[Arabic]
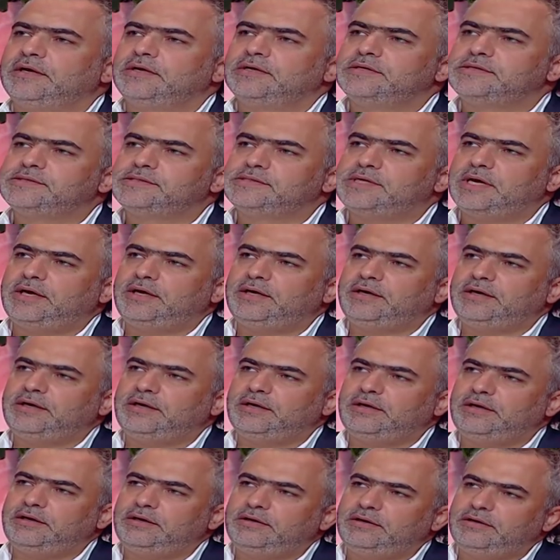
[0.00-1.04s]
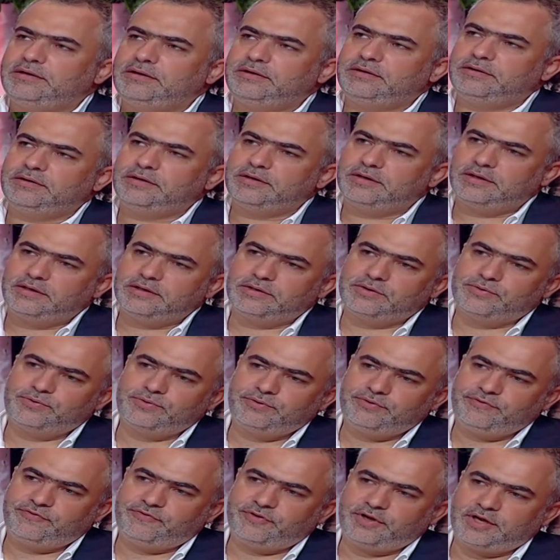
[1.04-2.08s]
صار آه،
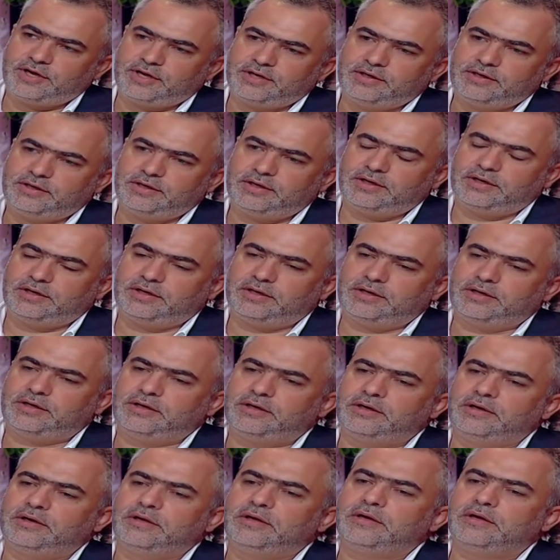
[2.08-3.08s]
يكون في عنا